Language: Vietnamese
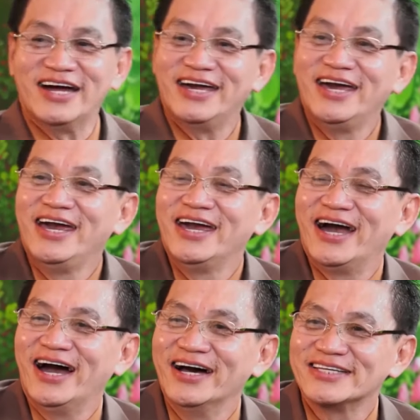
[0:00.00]
rồi
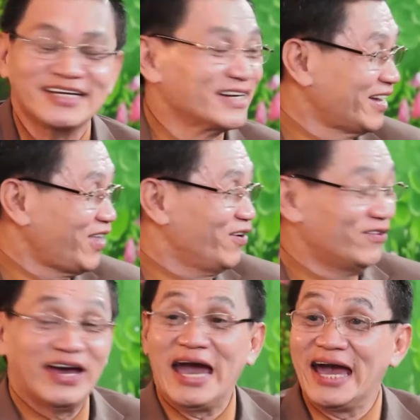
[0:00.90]
à, xin được giới
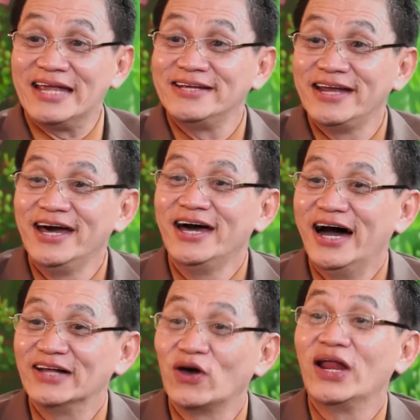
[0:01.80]
thiệu với hai anh
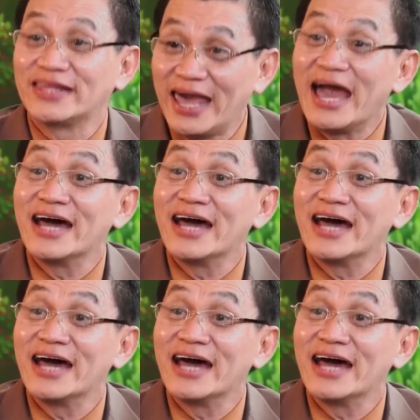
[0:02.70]
à, tôi là thế